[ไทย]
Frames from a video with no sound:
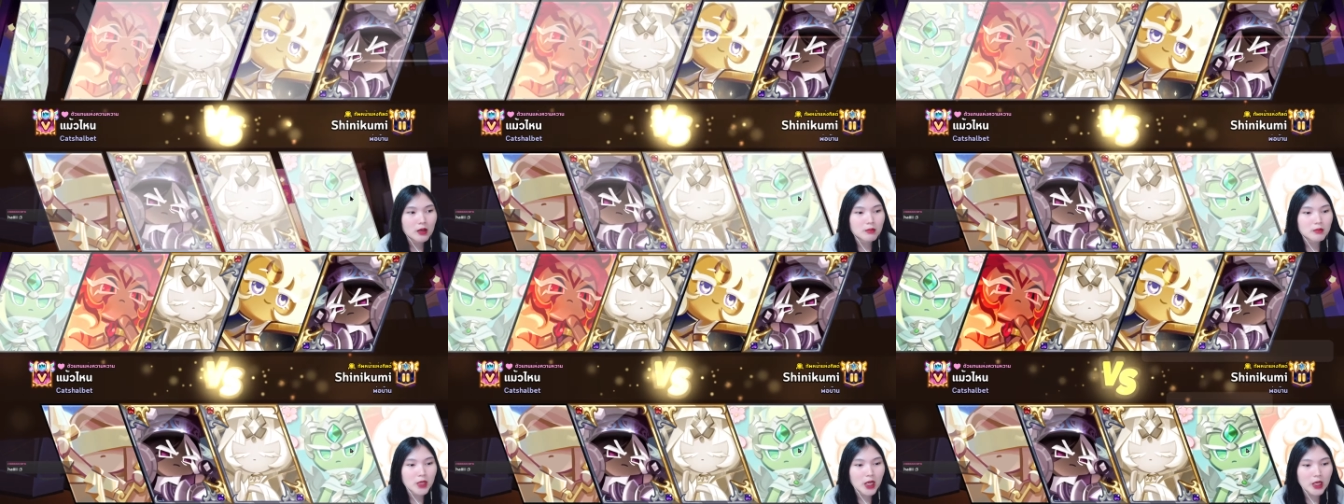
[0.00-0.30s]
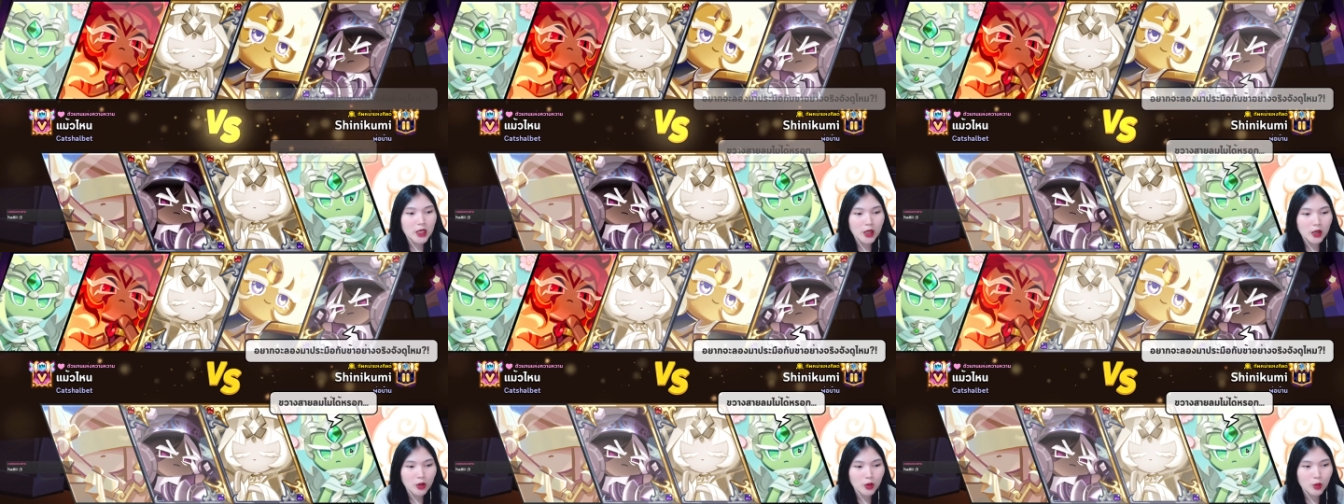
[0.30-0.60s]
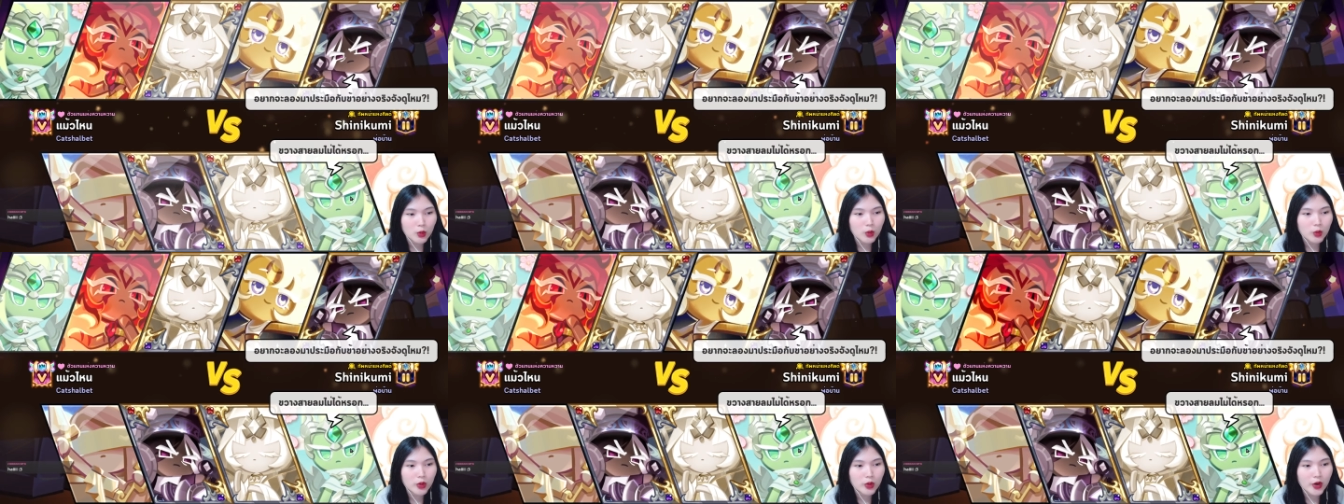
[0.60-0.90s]
มนักธ
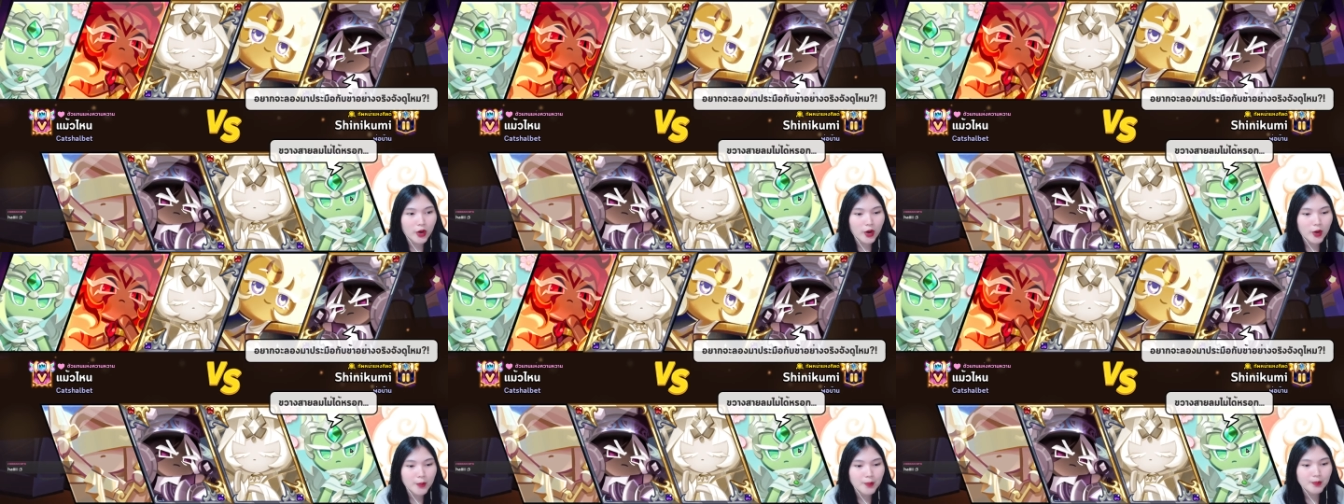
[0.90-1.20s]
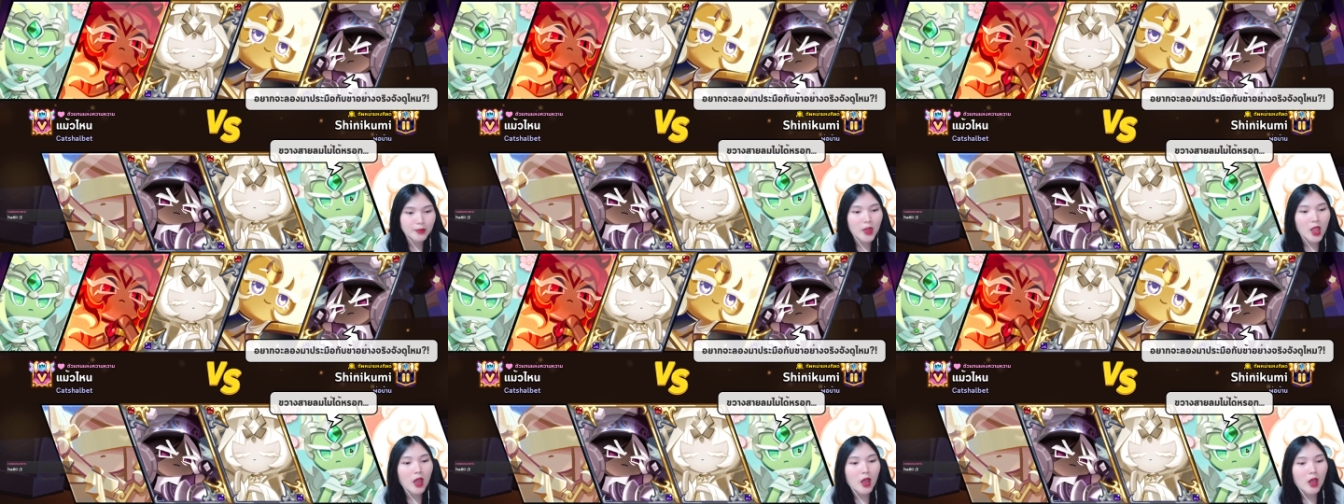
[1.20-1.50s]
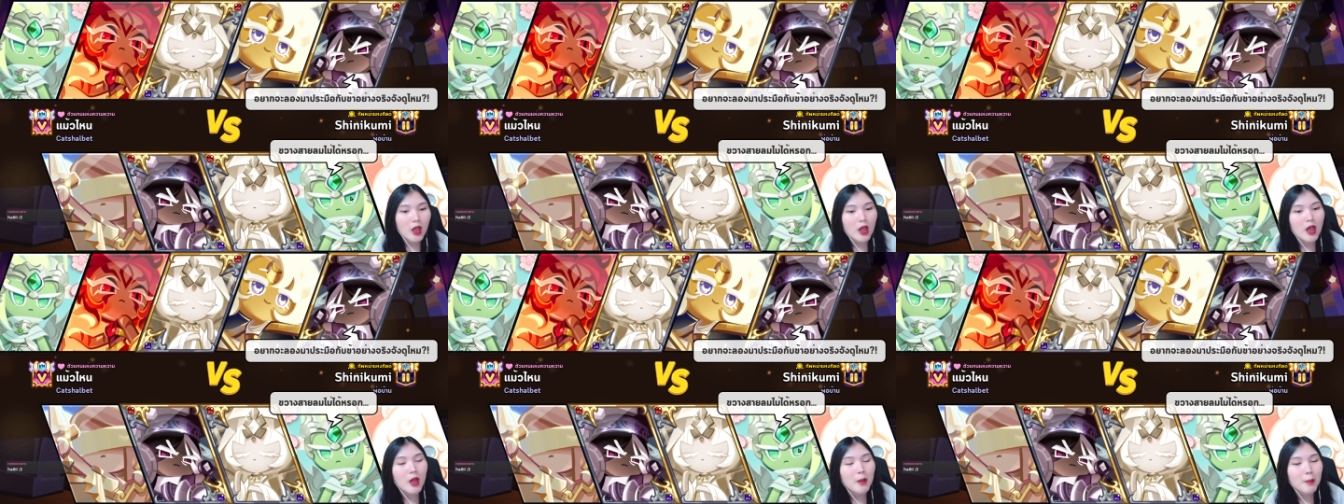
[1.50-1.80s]
นูเนาะ
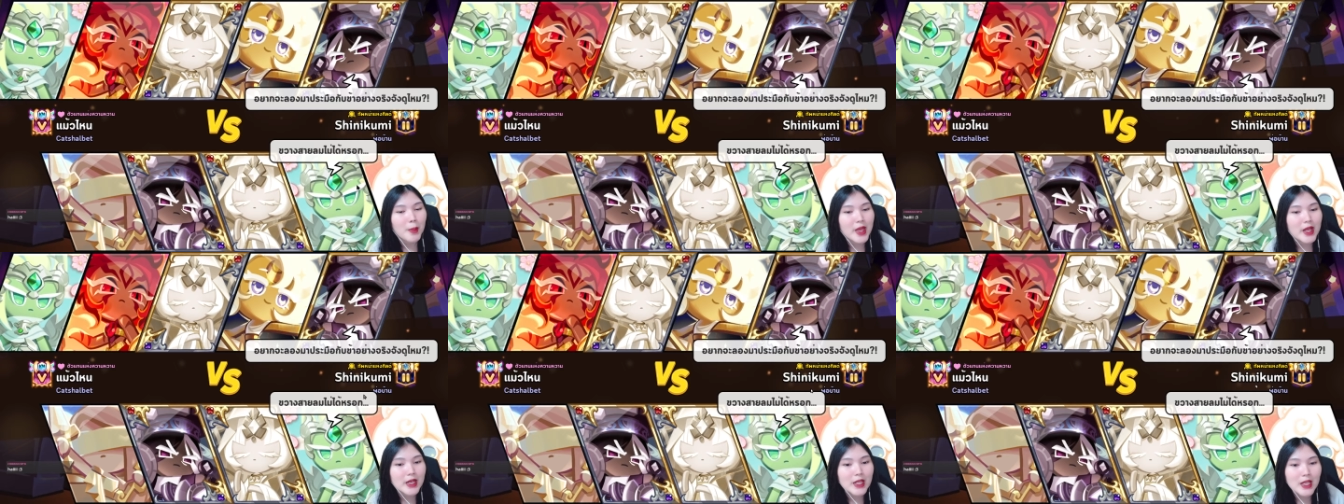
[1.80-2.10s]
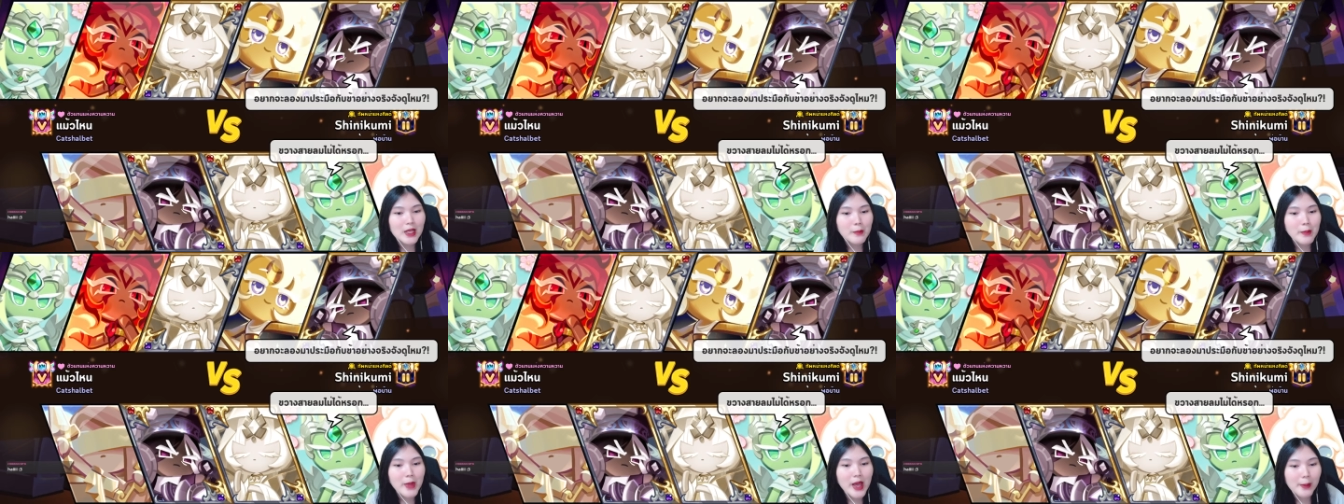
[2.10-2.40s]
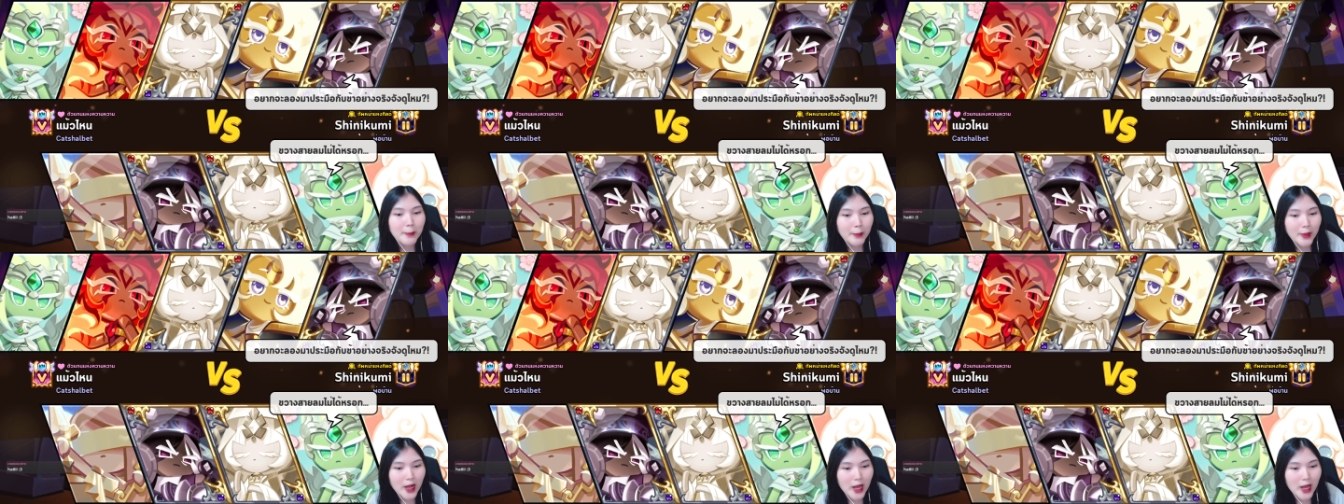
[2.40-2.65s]
เป็นทีมแบบ